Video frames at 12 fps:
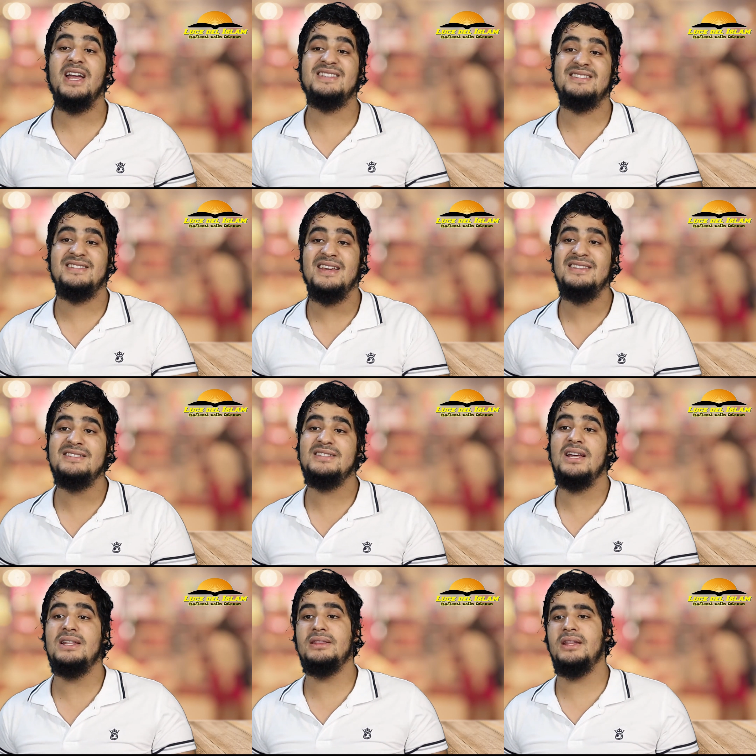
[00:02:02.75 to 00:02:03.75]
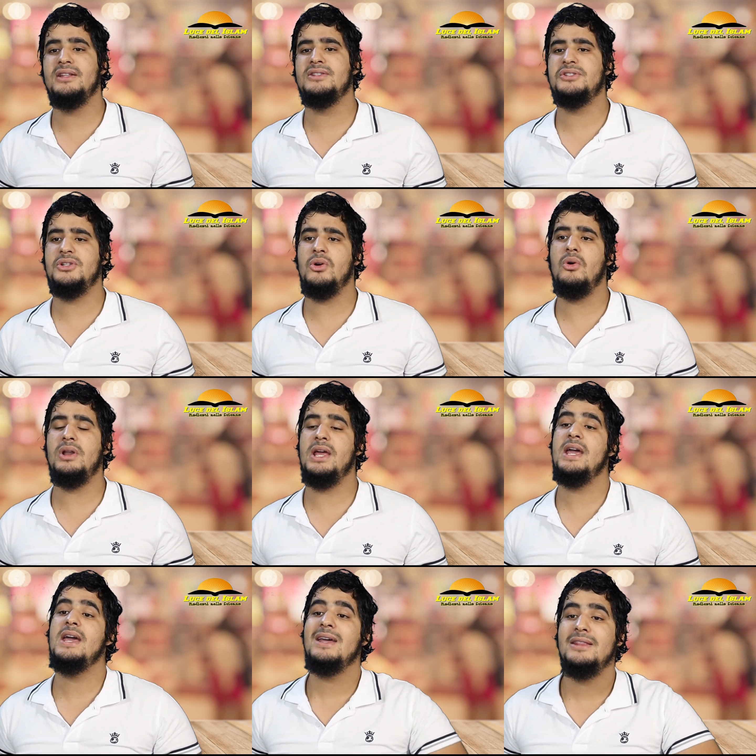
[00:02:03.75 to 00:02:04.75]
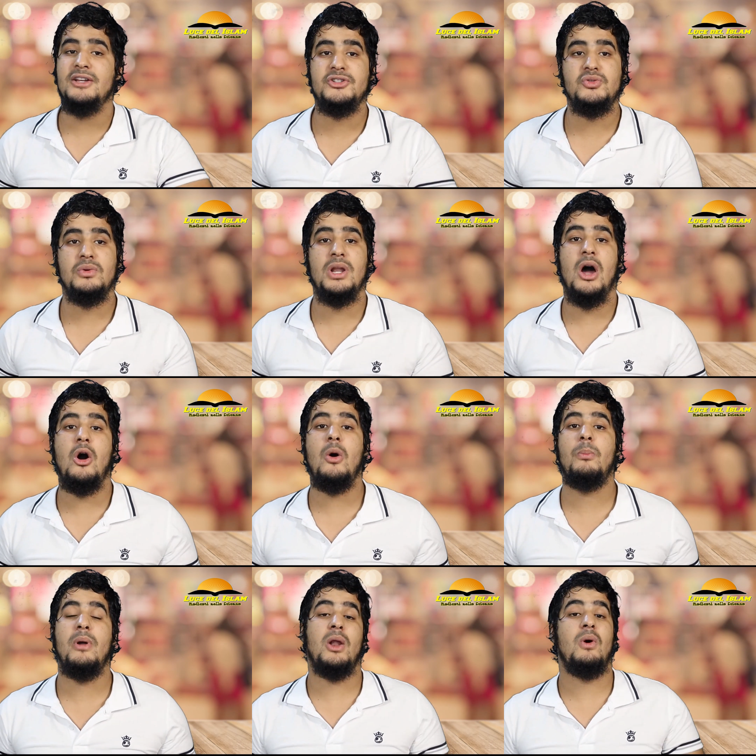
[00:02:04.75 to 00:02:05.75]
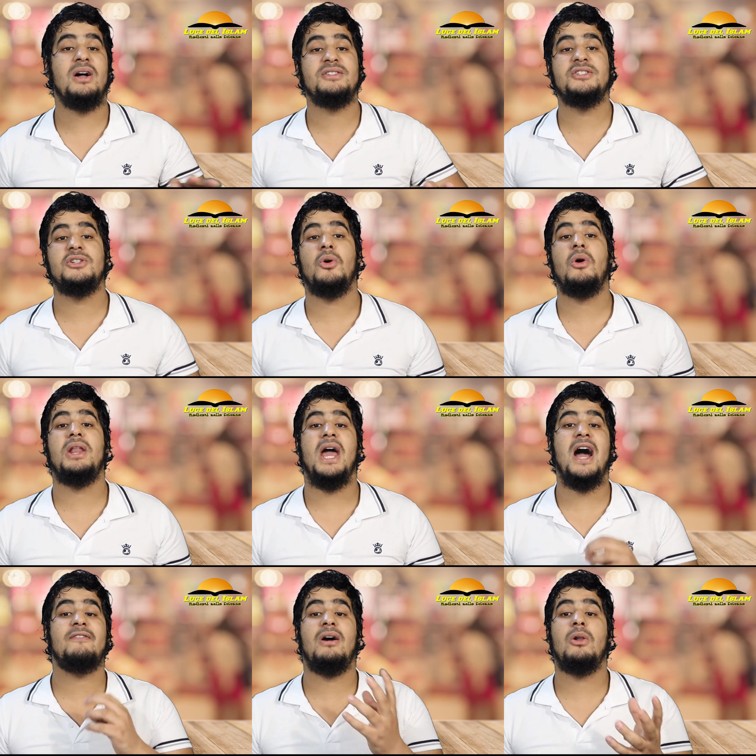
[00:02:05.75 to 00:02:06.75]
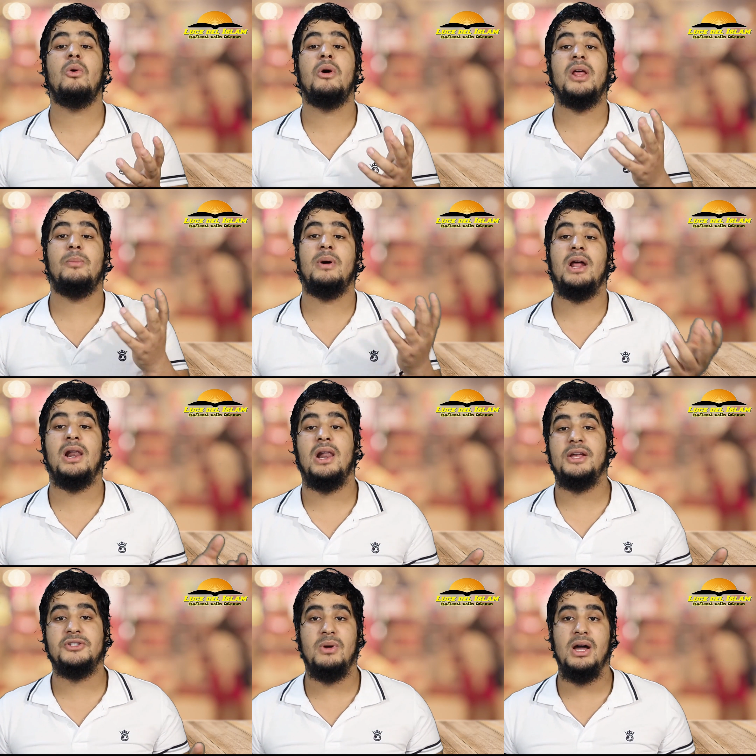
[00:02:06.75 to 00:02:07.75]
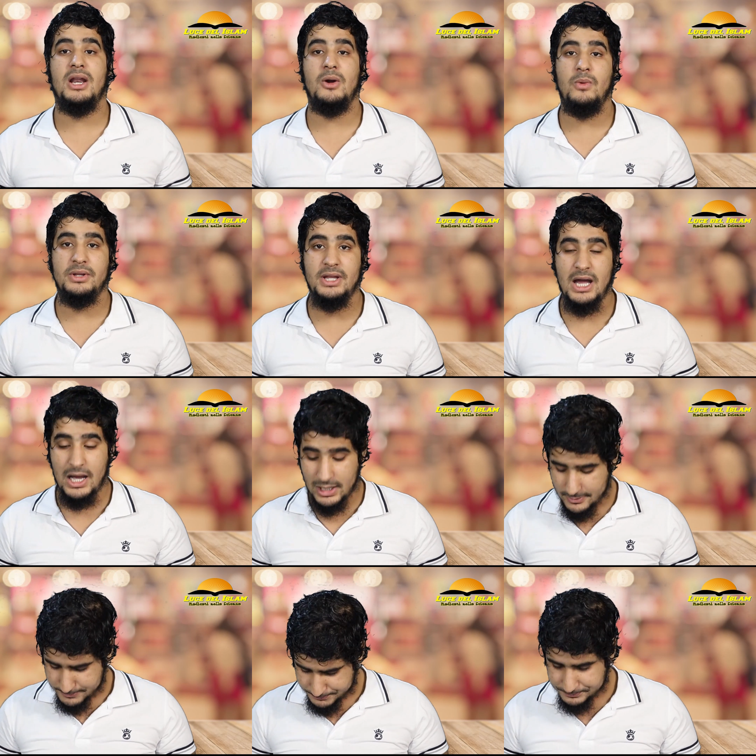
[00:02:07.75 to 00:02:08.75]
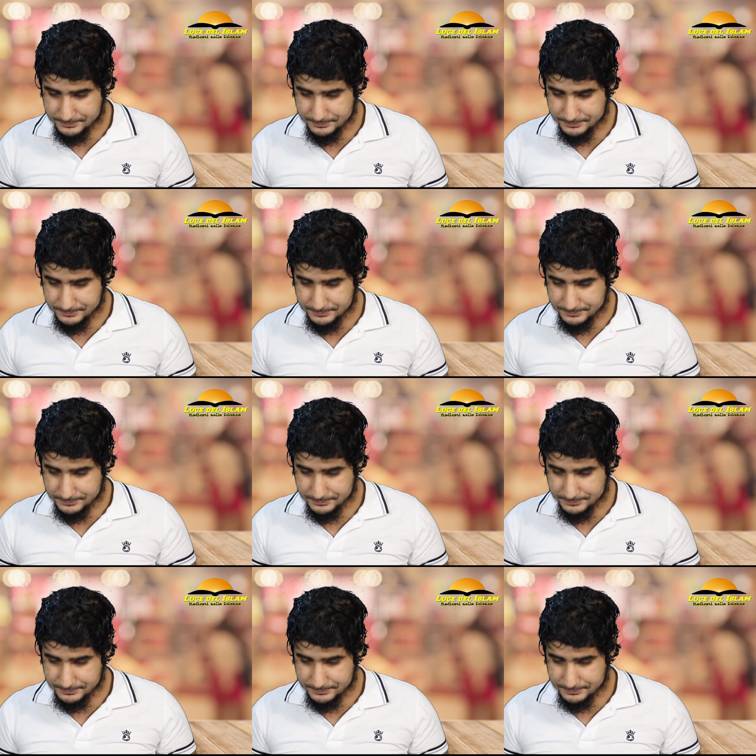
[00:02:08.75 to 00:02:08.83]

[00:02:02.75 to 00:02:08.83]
che senza l'intenzione nessuna opera o azione ha valore per Allah subhanahu wa ta'ala